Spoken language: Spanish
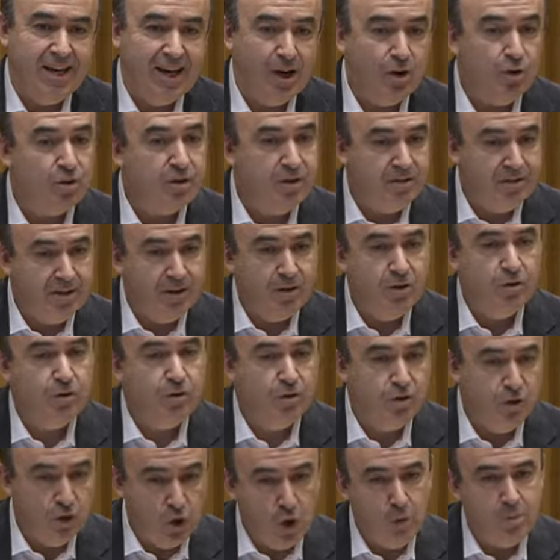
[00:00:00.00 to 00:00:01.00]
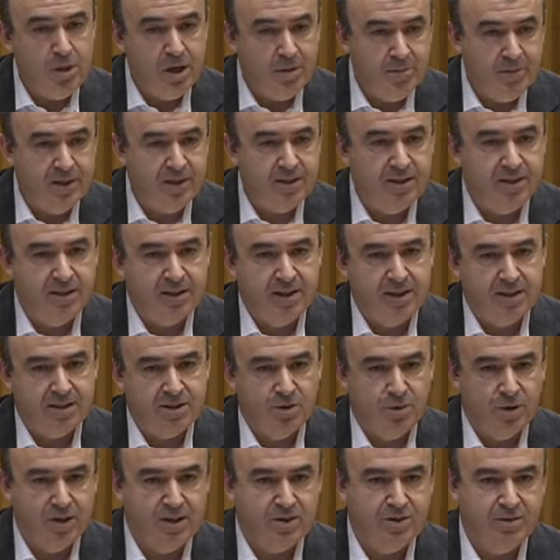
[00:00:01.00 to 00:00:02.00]
he cotizado doblemente a la
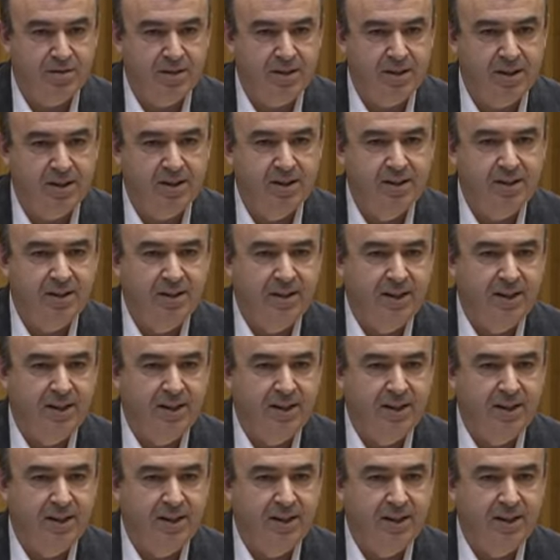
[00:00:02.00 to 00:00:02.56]
Seguridad Social.